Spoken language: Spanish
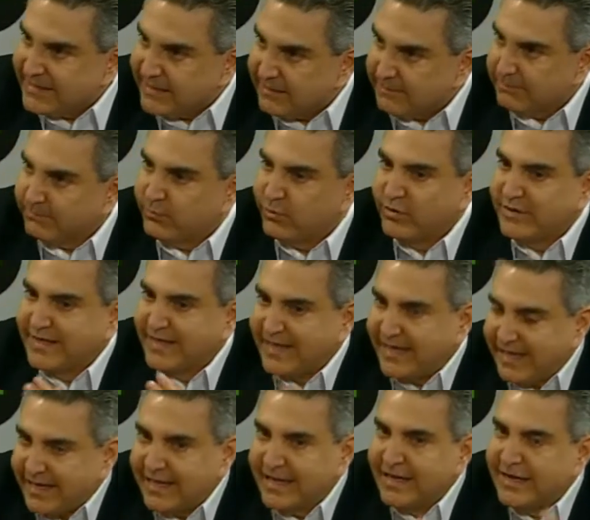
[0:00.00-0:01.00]
es tiempo de
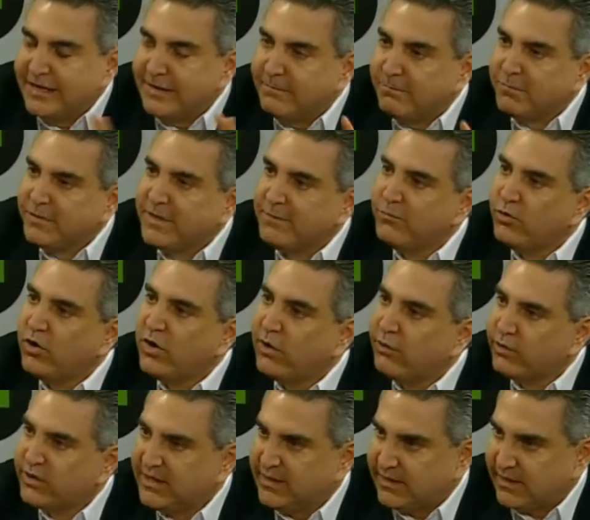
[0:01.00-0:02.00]
que limpiemos
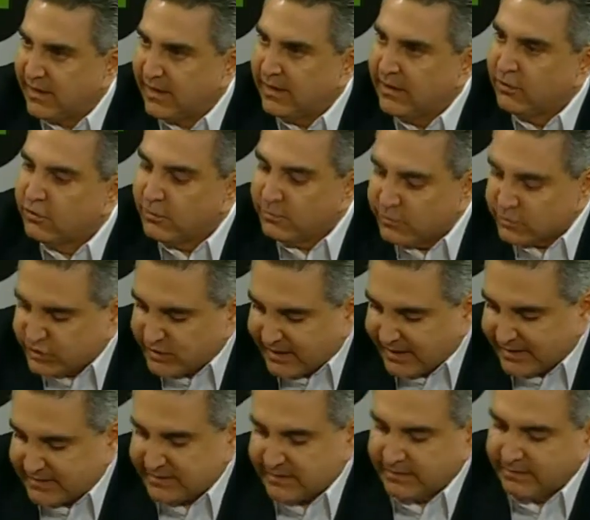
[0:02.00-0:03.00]
la orilla. ¿Cómo
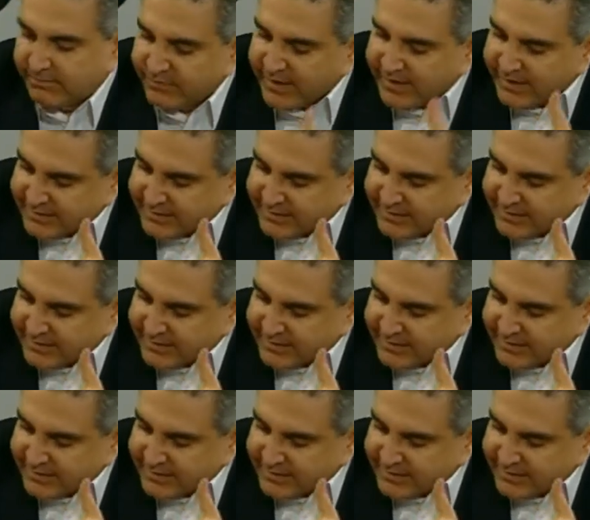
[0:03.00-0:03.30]
se hace?